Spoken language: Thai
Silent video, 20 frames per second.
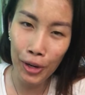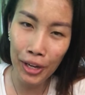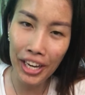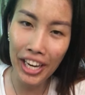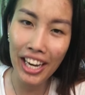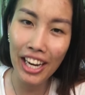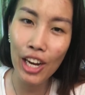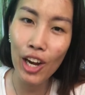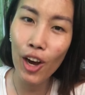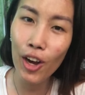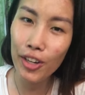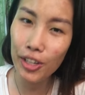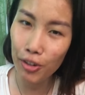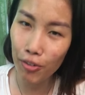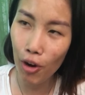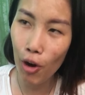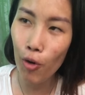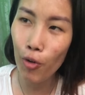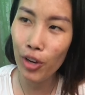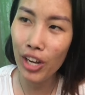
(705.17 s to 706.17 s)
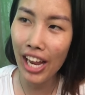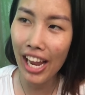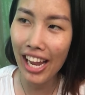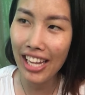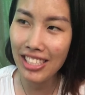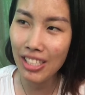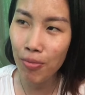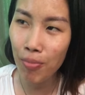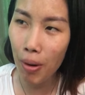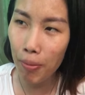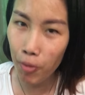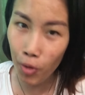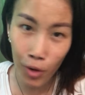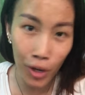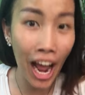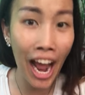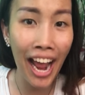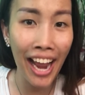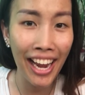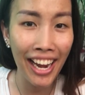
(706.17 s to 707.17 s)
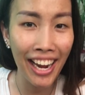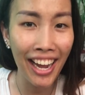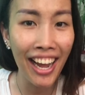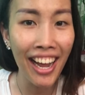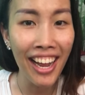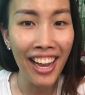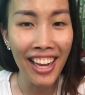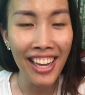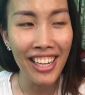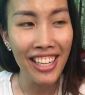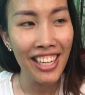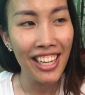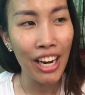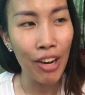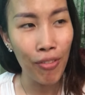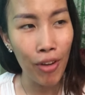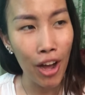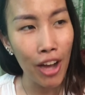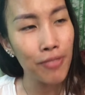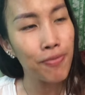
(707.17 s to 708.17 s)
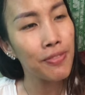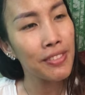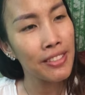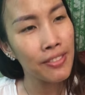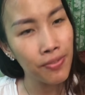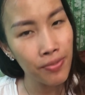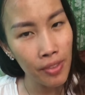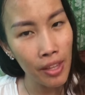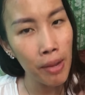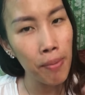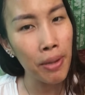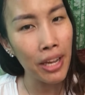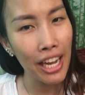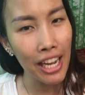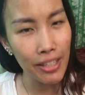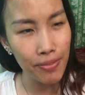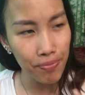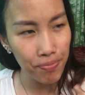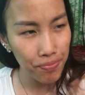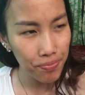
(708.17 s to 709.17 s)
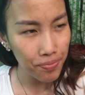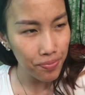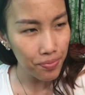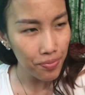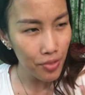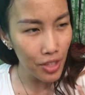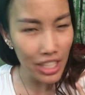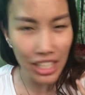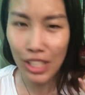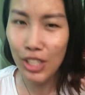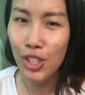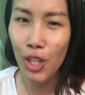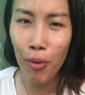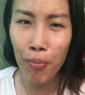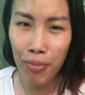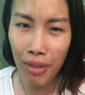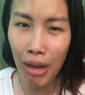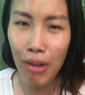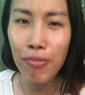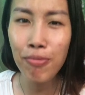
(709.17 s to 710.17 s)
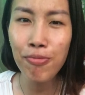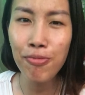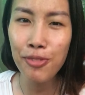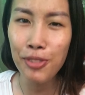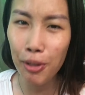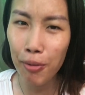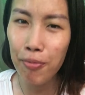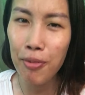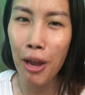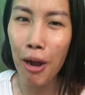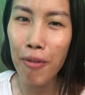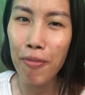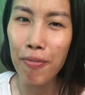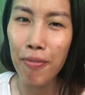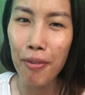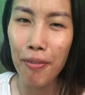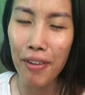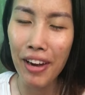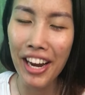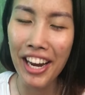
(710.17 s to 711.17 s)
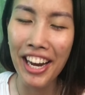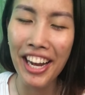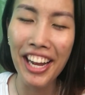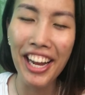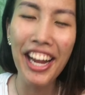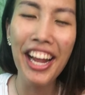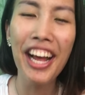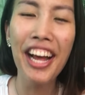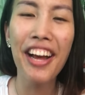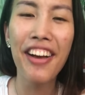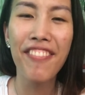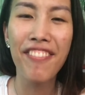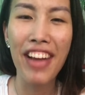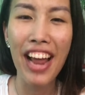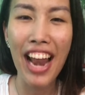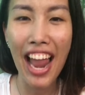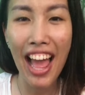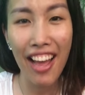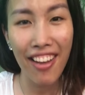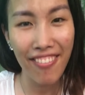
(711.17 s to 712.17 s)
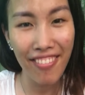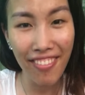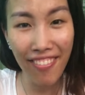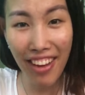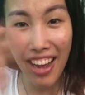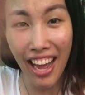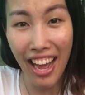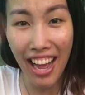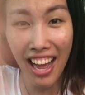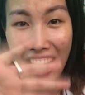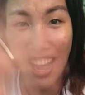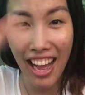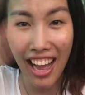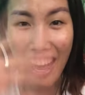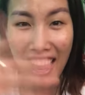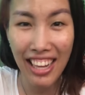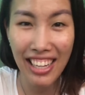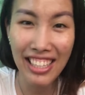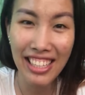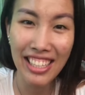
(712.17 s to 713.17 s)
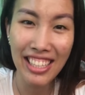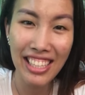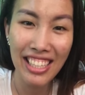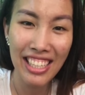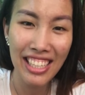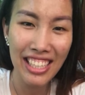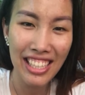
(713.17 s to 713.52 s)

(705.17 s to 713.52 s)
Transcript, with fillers: รสนี้ก็ถือว่าโอเคสำหรับคนไทยนะแล้วว่ามันก็ต้มยำประมาณนั้นไปแล้วบ๊ายบาย